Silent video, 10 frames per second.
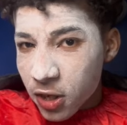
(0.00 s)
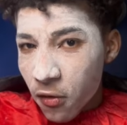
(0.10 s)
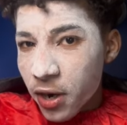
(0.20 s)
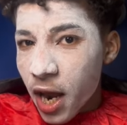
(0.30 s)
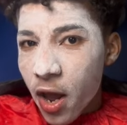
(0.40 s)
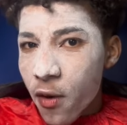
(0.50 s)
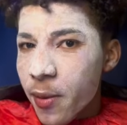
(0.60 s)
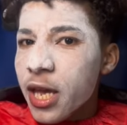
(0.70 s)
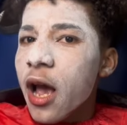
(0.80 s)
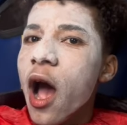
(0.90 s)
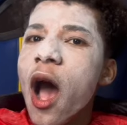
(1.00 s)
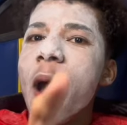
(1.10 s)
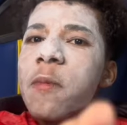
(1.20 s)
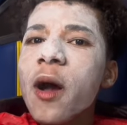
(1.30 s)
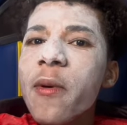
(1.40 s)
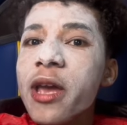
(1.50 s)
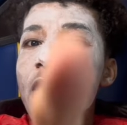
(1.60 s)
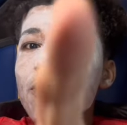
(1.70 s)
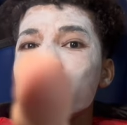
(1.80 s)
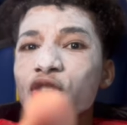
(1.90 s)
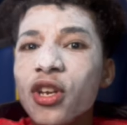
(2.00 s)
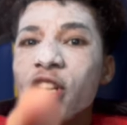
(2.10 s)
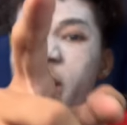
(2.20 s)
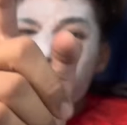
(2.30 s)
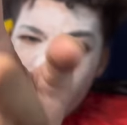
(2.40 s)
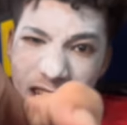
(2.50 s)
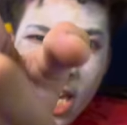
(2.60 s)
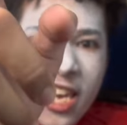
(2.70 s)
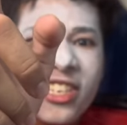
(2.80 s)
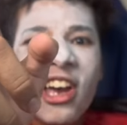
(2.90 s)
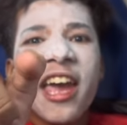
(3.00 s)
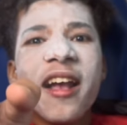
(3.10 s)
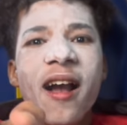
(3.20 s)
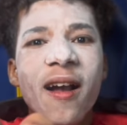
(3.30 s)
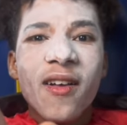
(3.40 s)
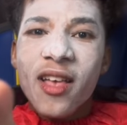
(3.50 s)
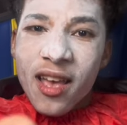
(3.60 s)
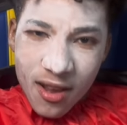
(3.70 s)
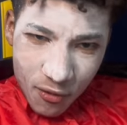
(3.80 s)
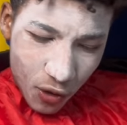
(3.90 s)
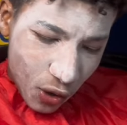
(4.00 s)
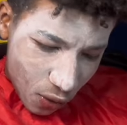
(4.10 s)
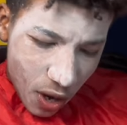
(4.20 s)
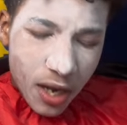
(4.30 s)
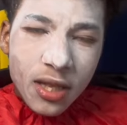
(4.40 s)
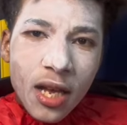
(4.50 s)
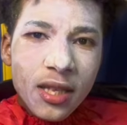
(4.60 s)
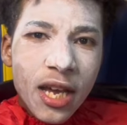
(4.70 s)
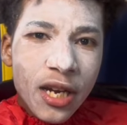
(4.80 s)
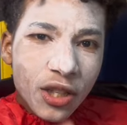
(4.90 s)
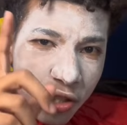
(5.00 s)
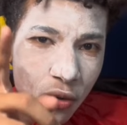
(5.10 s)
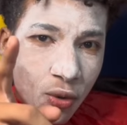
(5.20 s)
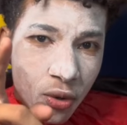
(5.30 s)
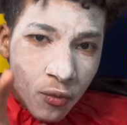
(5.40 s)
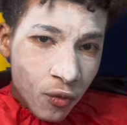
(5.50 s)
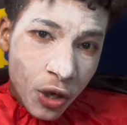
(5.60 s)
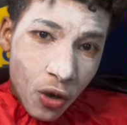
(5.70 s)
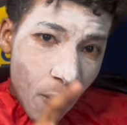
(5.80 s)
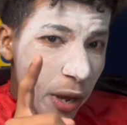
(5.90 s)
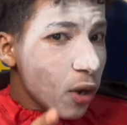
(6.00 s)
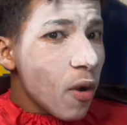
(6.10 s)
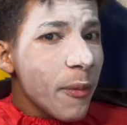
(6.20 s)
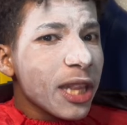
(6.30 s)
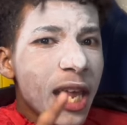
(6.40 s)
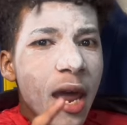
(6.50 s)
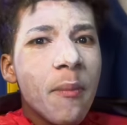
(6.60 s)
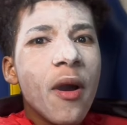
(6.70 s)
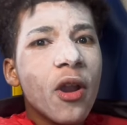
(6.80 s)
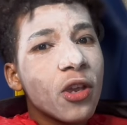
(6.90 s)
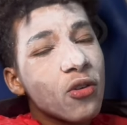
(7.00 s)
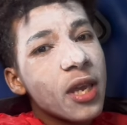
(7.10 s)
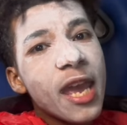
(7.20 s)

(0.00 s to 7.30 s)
सेवन आया है भाई आपका भाई एम लेके ही जाएगा वीडियो को एंड तक देखना जरूर वीडियो मेरे को पता लग रहा है क्योंकि